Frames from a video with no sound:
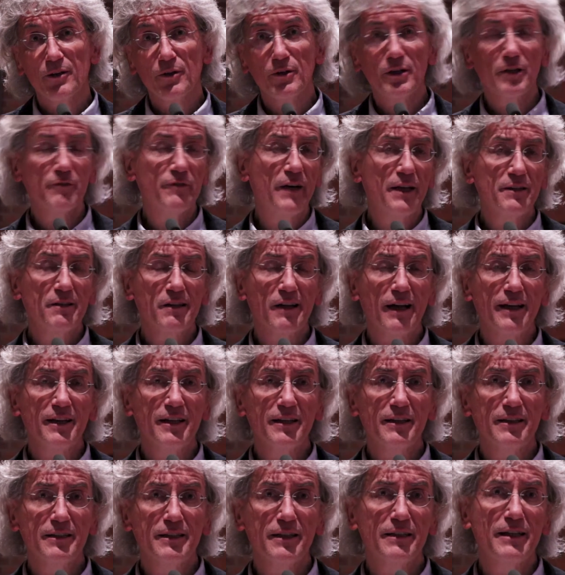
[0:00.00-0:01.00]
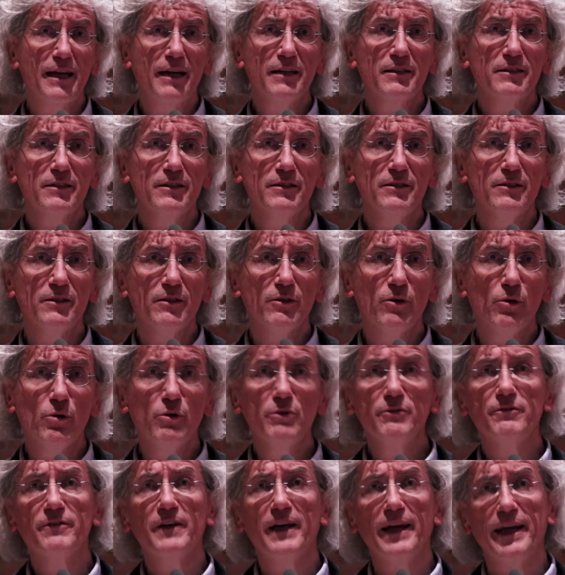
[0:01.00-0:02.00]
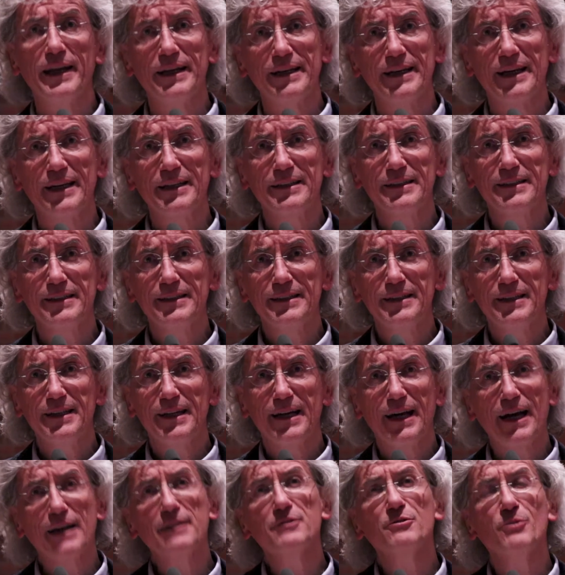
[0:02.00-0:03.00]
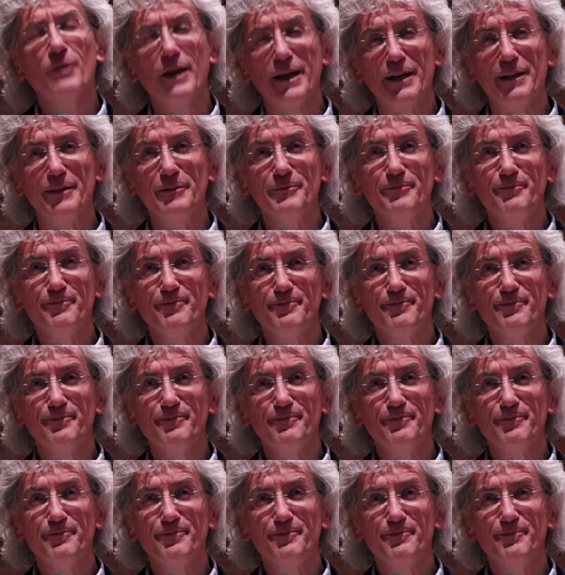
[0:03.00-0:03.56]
Und ich fand seine Gedanken unverändert aktuell.